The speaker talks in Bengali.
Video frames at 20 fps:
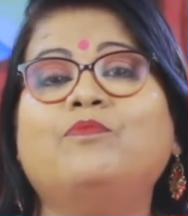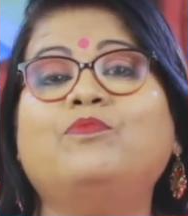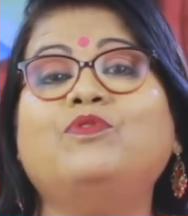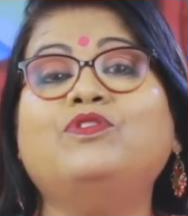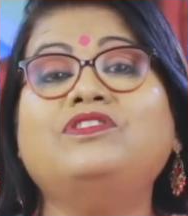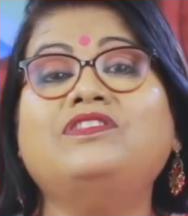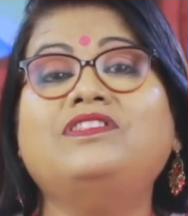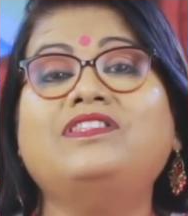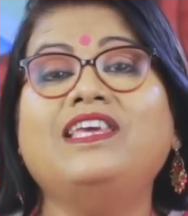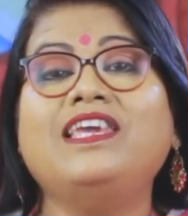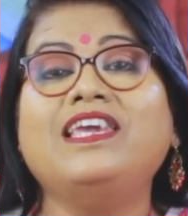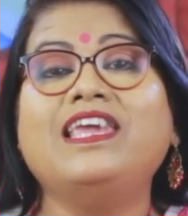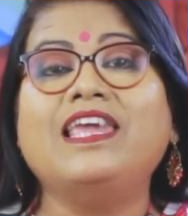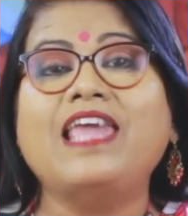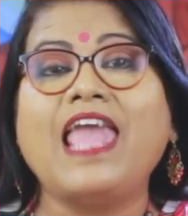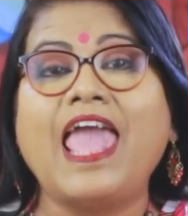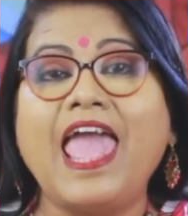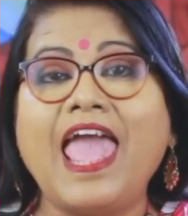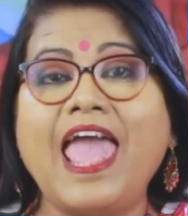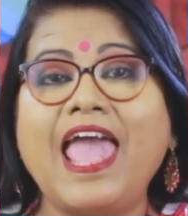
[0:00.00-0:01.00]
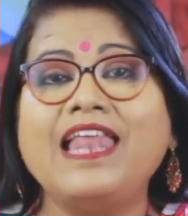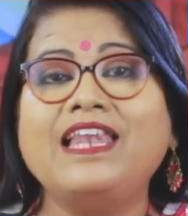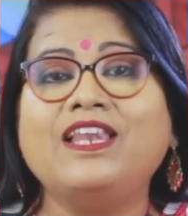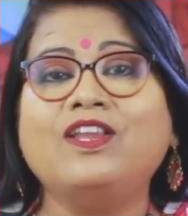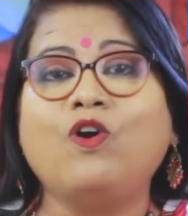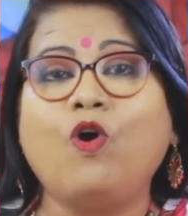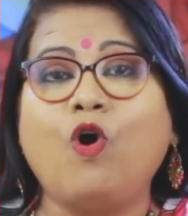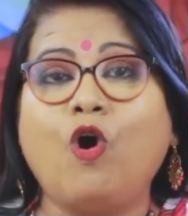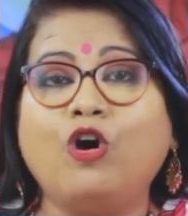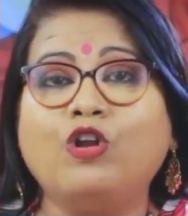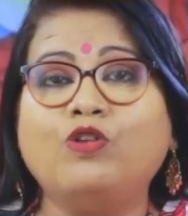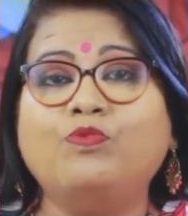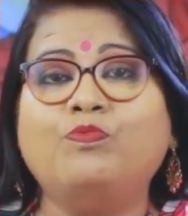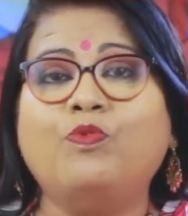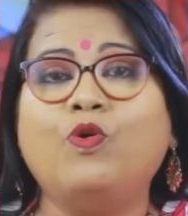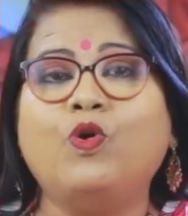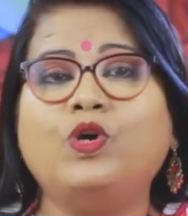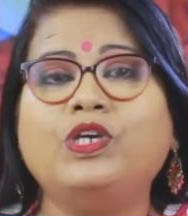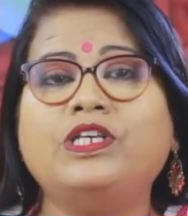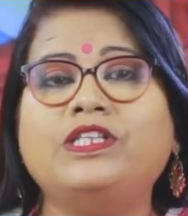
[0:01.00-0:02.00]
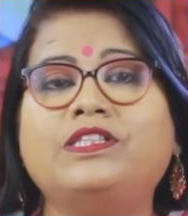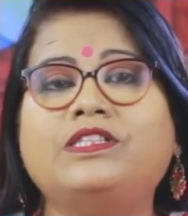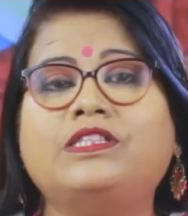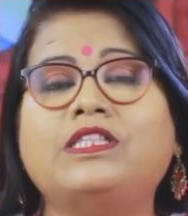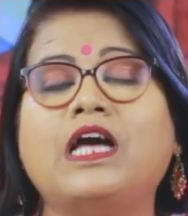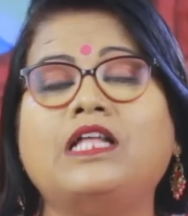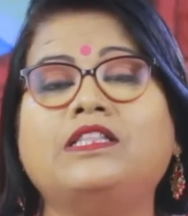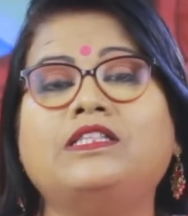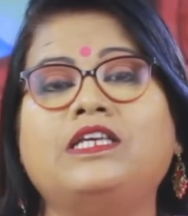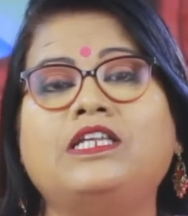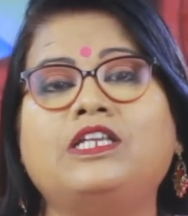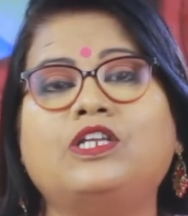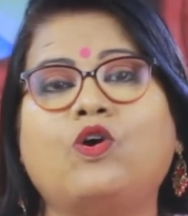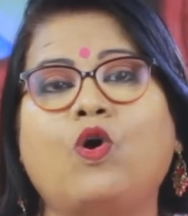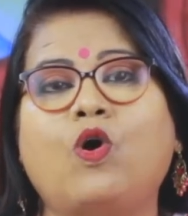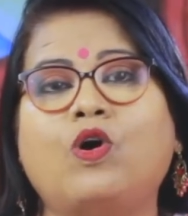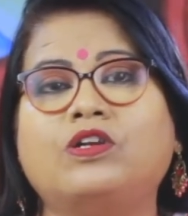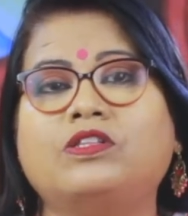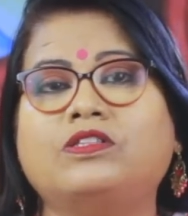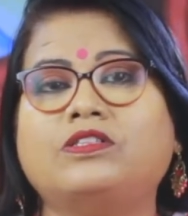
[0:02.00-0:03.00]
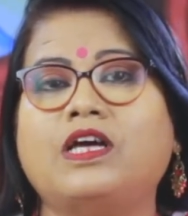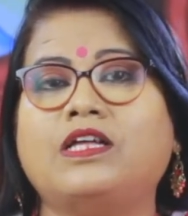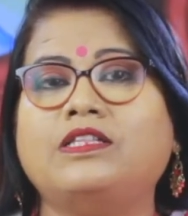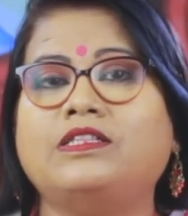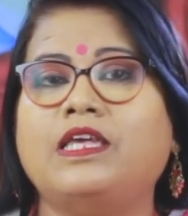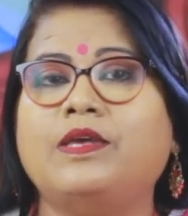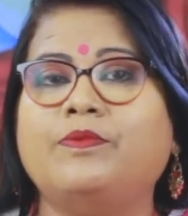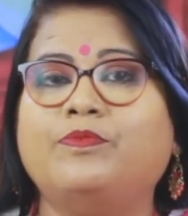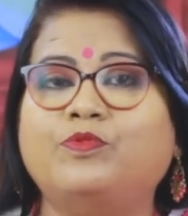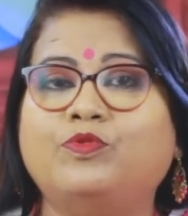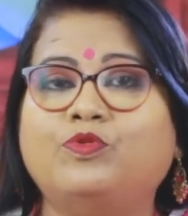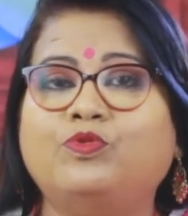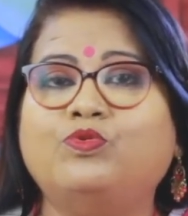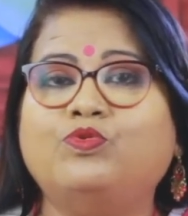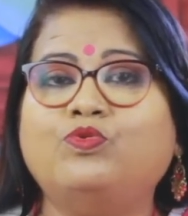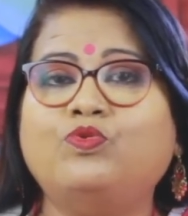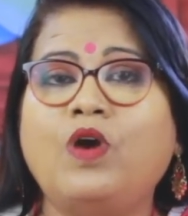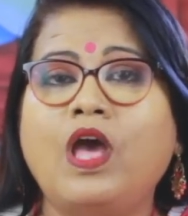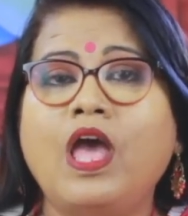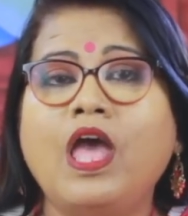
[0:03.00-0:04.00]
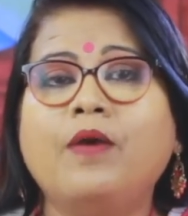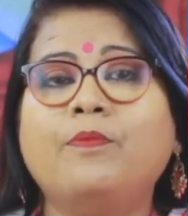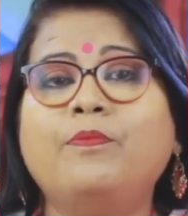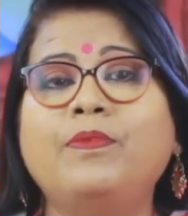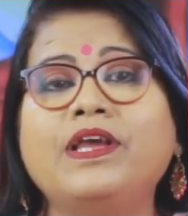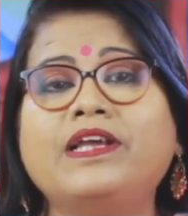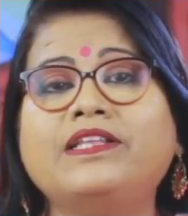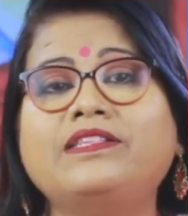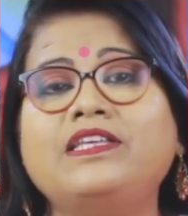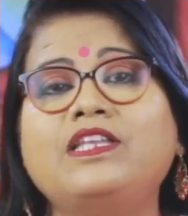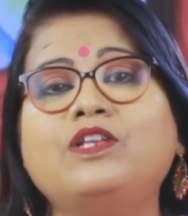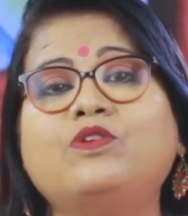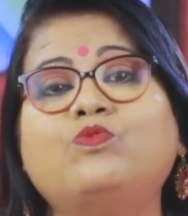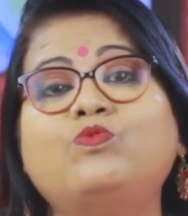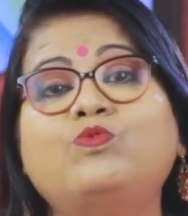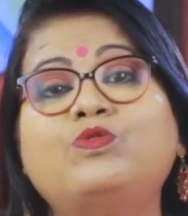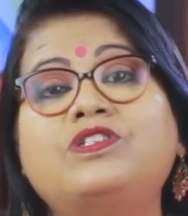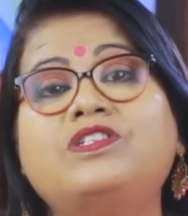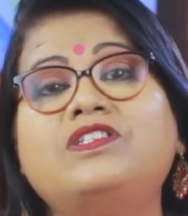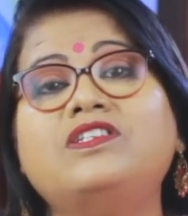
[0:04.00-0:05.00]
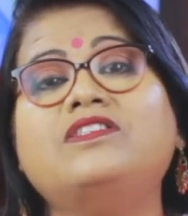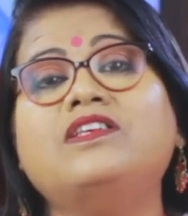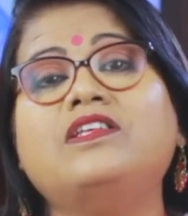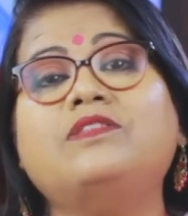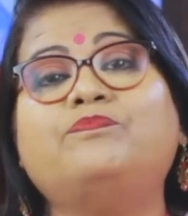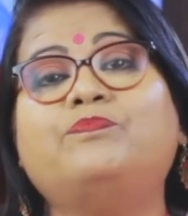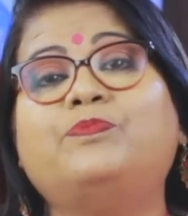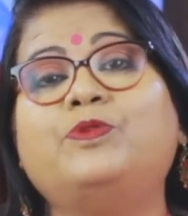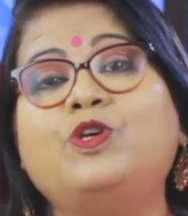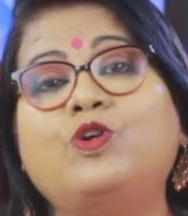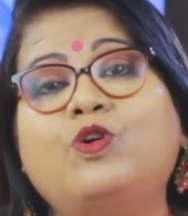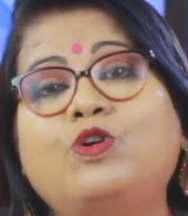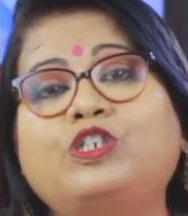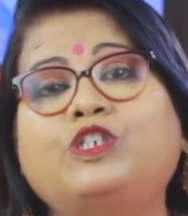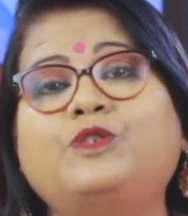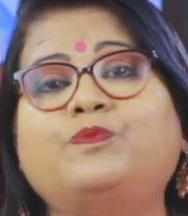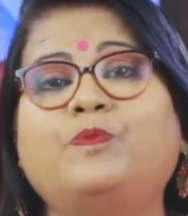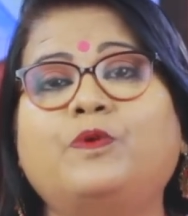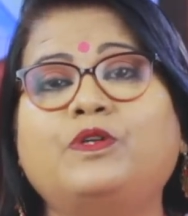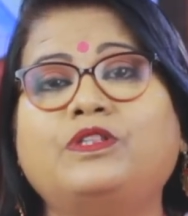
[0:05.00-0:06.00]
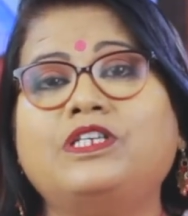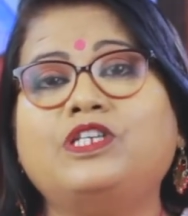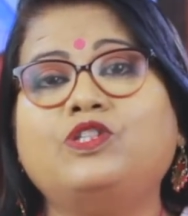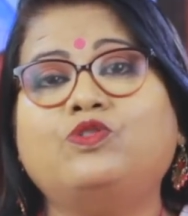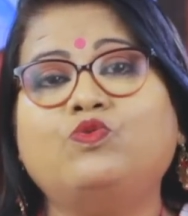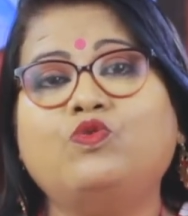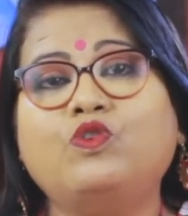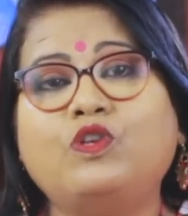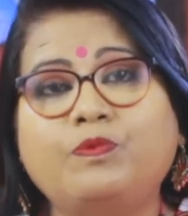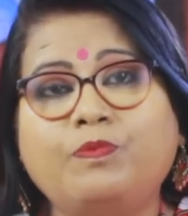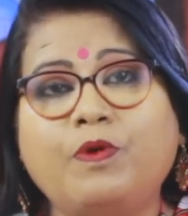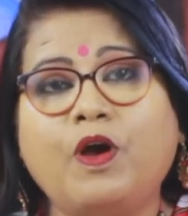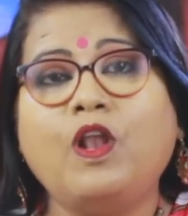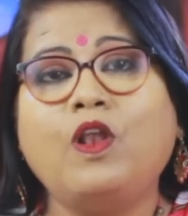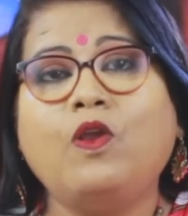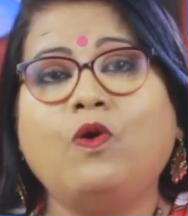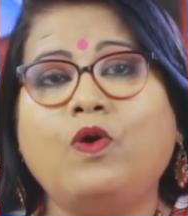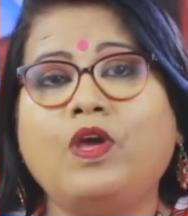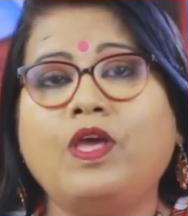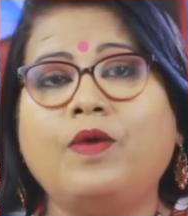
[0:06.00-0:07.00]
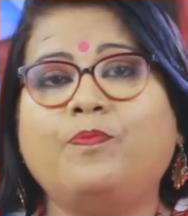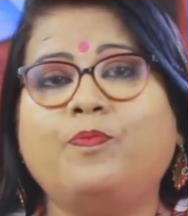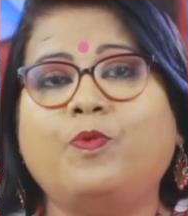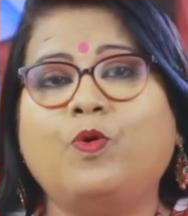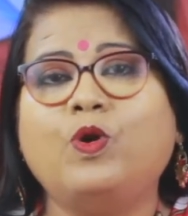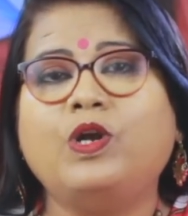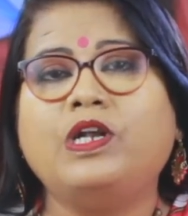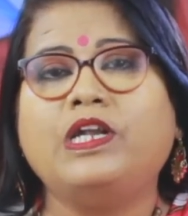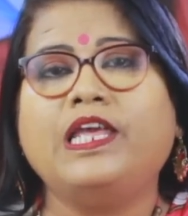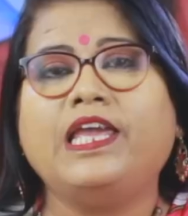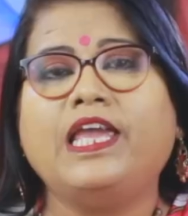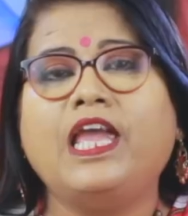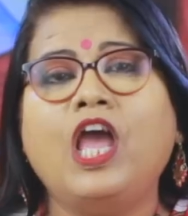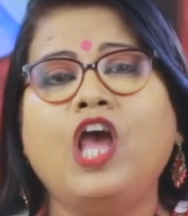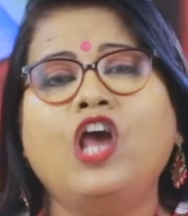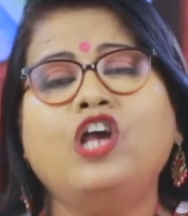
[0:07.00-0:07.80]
বুদ্ধি জ্ঞান কর্ম ইত্যাদির কর্তা দেবগুরু ব্যক্তির কুষ্ঠিতে বৃহস্পতি দুর্বল হয়ে পড়লে